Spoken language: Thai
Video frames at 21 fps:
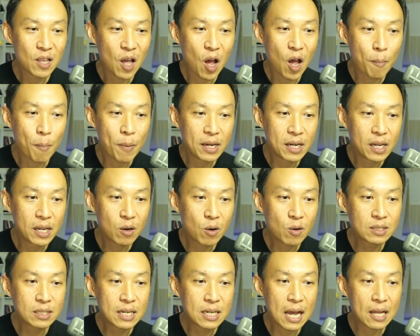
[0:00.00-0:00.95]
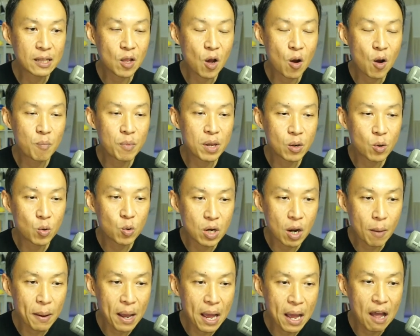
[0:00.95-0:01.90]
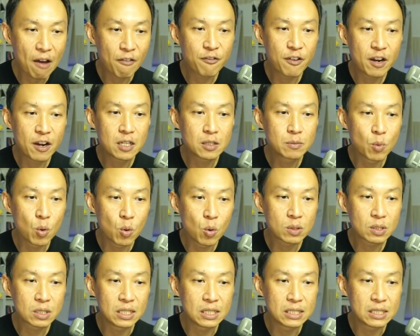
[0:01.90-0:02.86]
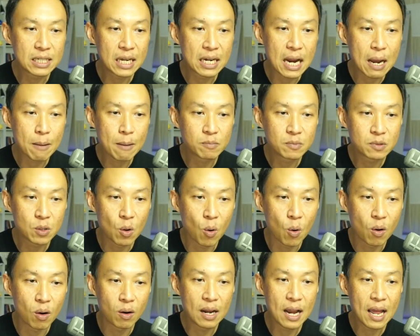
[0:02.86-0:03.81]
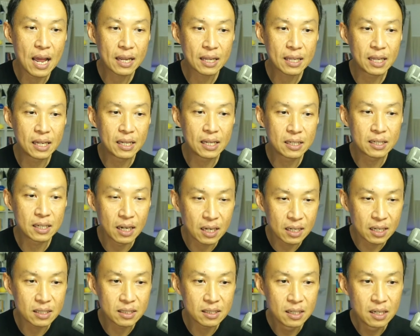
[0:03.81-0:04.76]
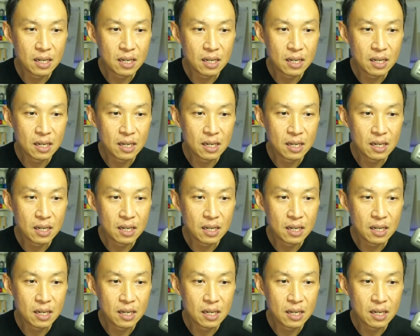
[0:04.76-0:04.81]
ต่อไปนี้โฆษณาต้องมีคุณภาพ Facebook ถึงจะนำส่งและกินเงิน